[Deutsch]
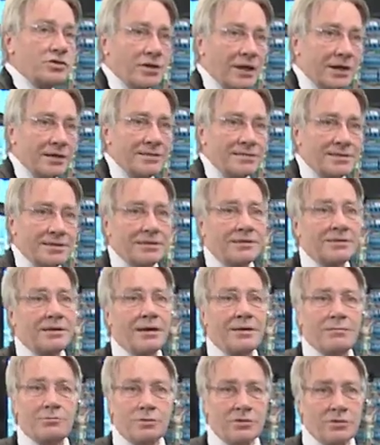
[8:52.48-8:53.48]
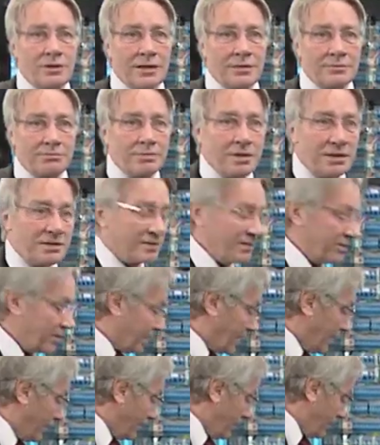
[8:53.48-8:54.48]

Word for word: beschränkt sehen, in einem modernen PC